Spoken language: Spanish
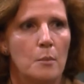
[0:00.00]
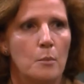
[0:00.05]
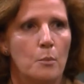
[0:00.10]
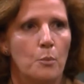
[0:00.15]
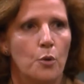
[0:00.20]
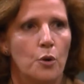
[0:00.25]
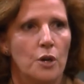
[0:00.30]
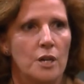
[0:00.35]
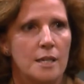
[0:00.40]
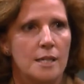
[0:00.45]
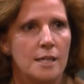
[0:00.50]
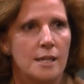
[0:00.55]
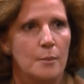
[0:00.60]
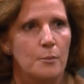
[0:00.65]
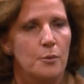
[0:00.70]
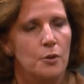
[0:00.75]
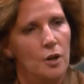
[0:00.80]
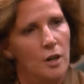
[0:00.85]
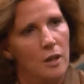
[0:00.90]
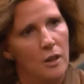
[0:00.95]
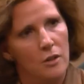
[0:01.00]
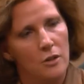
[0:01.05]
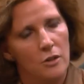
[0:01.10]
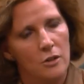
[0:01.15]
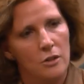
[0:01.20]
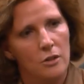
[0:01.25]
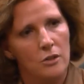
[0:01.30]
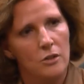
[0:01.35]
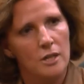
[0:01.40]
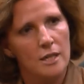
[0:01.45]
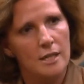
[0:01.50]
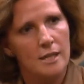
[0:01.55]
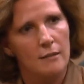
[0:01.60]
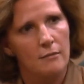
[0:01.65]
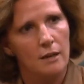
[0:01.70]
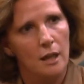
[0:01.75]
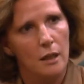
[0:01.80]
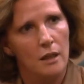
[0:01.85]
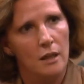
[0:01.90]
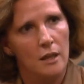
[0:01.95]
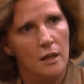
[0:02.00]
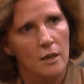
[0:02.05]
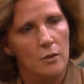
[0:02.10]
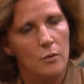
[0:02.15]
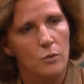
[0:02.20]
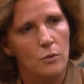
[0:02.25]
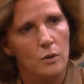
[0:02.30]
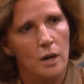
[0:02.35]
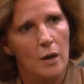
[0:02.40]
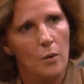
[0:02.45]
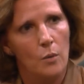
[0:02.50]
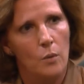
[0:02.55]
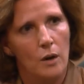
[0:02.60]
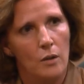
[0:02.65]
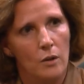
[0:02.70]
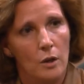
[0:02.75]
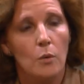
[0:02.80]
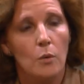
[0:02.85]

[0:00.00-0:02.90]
pues se ha podido establecer un acuerdo en